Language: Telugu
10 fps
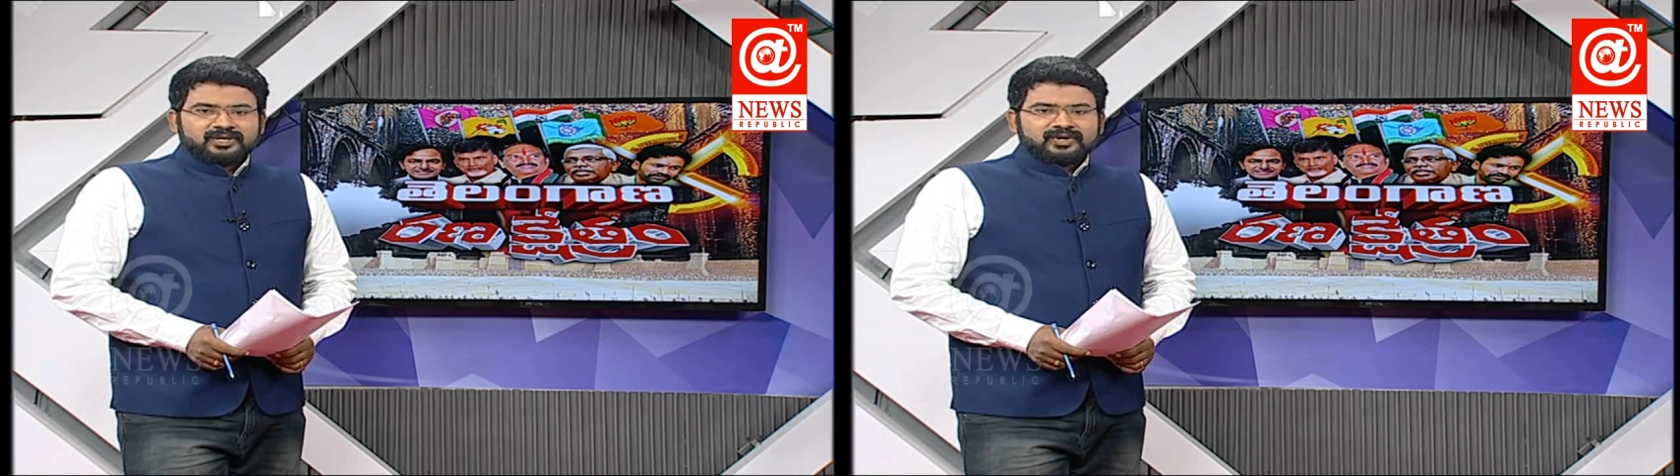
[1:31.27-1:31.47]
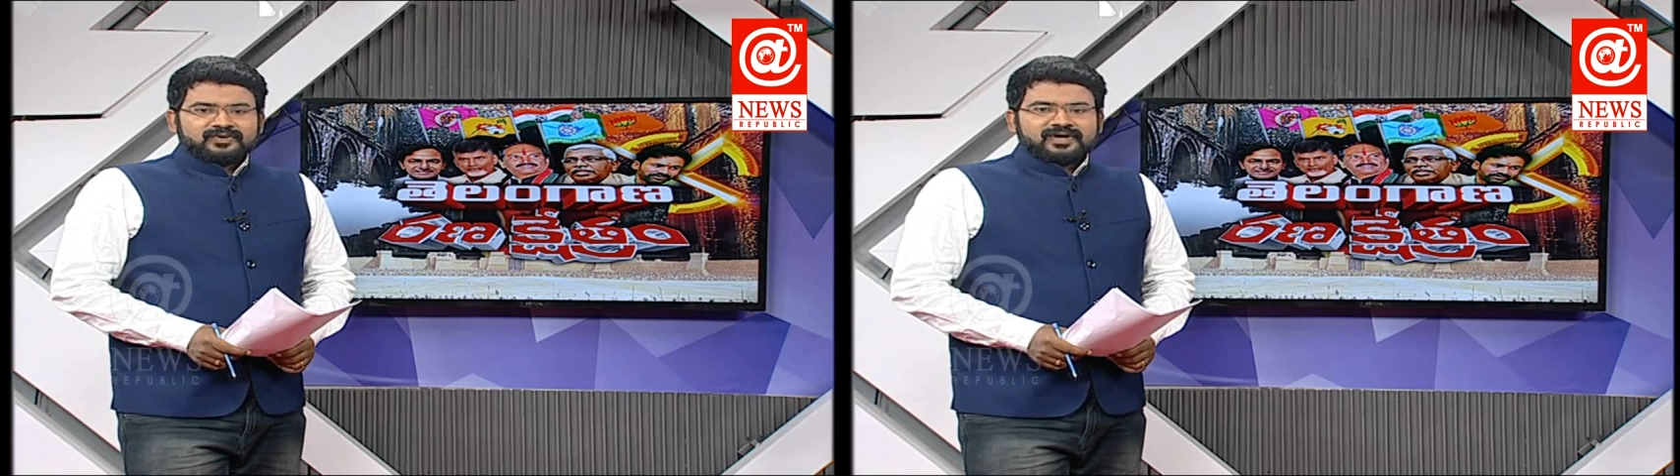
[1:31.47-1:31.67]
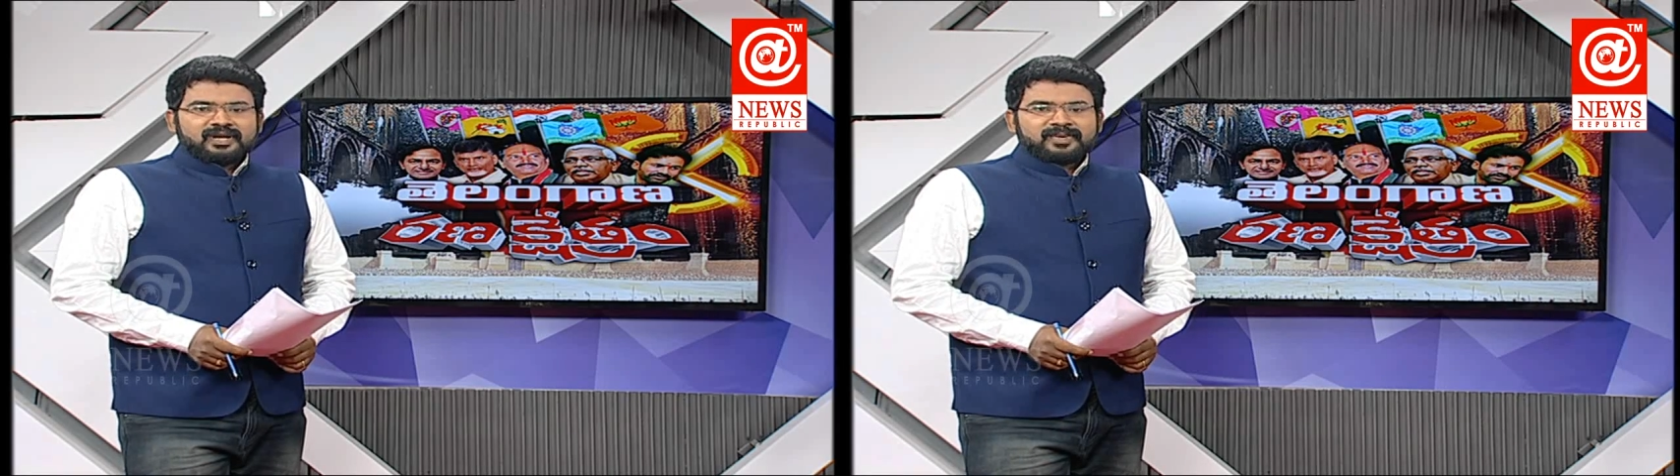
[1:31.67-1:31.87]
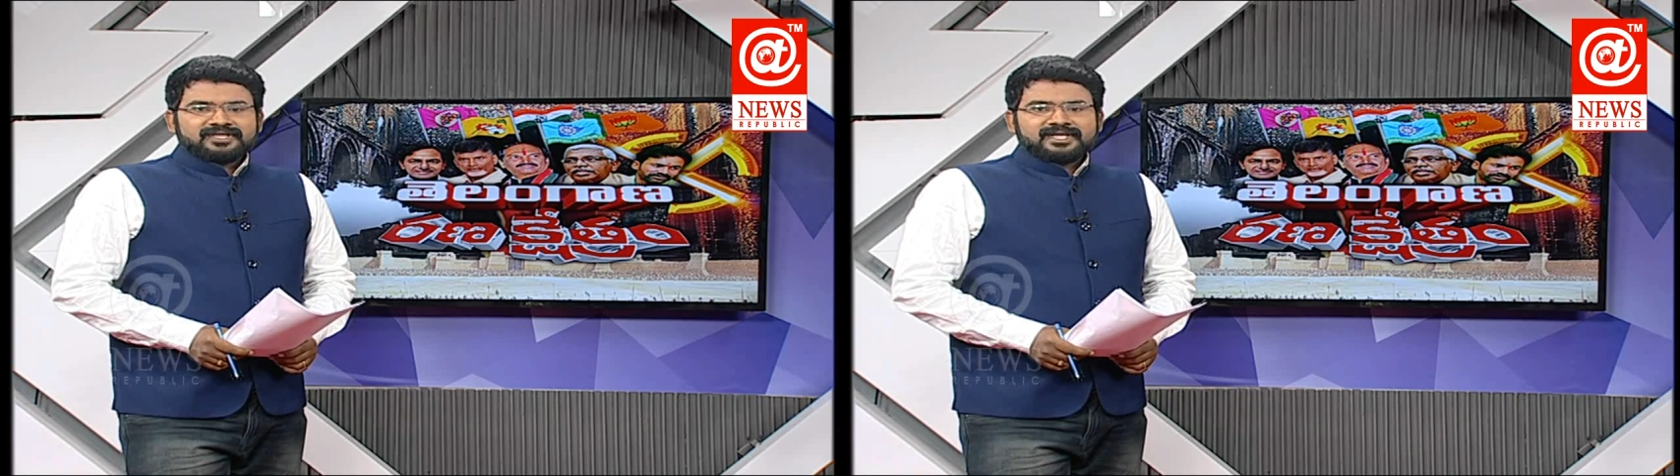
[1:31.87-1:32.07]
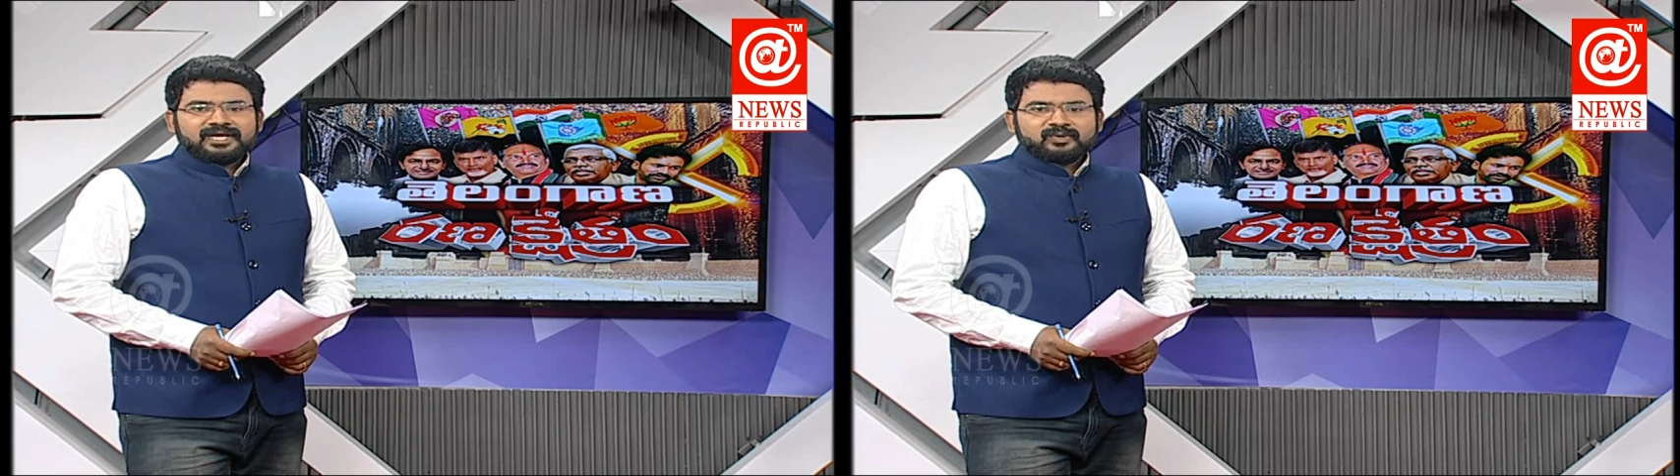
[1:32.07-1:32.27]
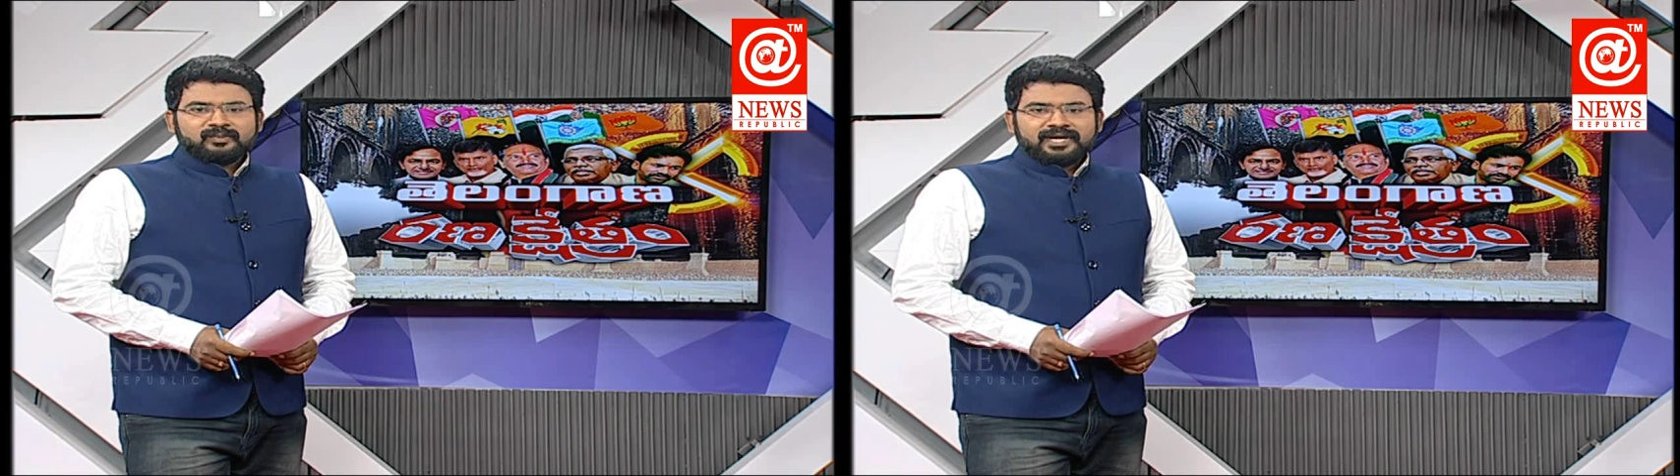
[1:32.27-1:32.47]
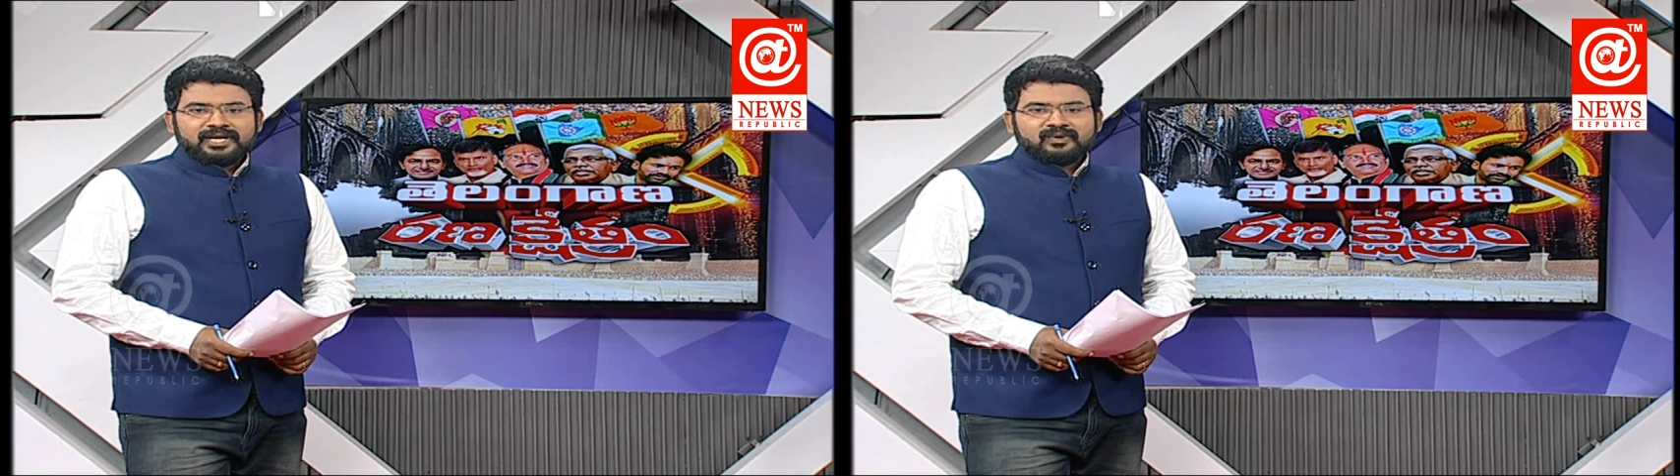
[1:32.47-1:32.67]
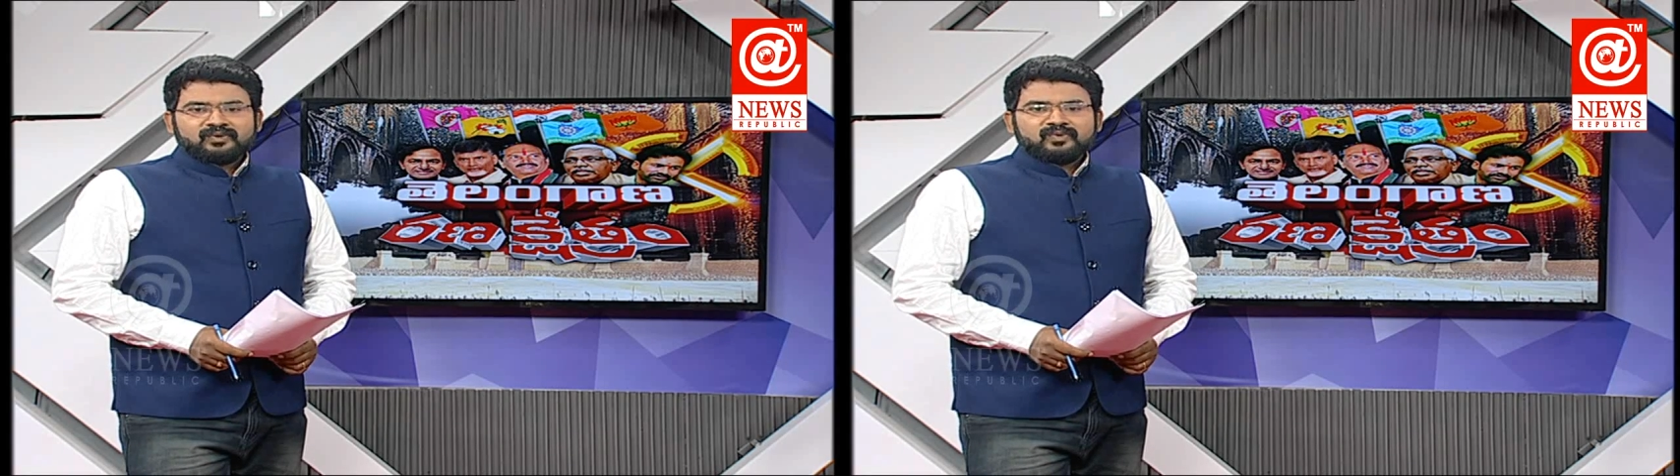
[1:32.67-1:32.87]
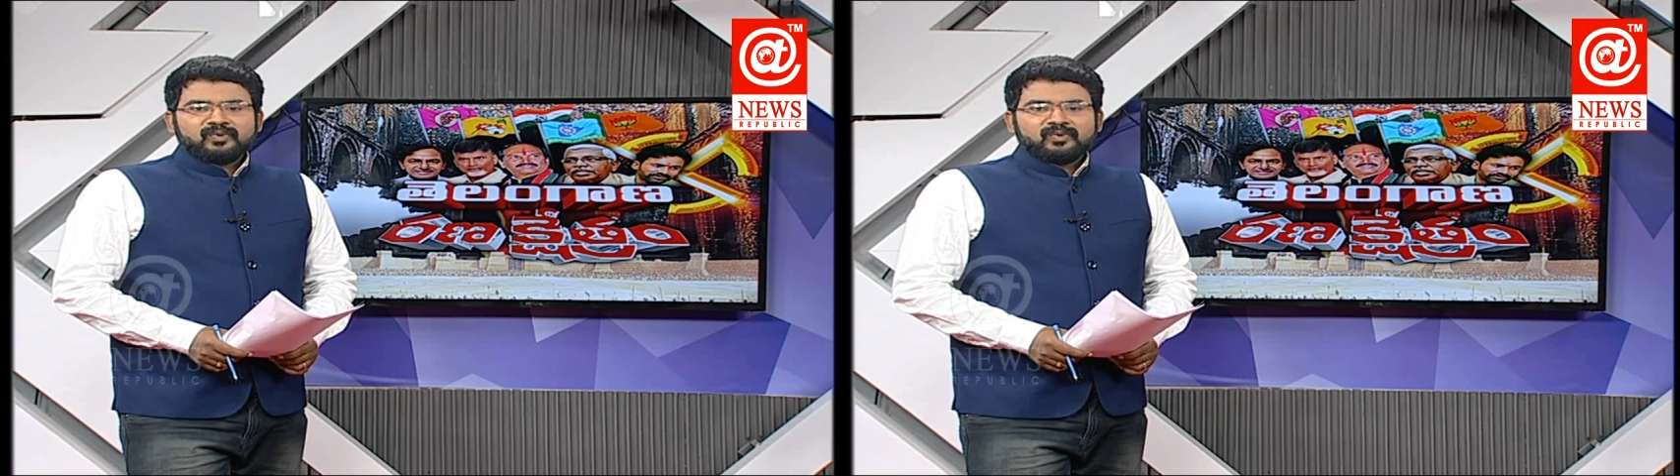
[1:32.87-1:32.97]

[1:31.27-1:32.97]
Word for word: రెండు వేల పద్నాలుగు మేలో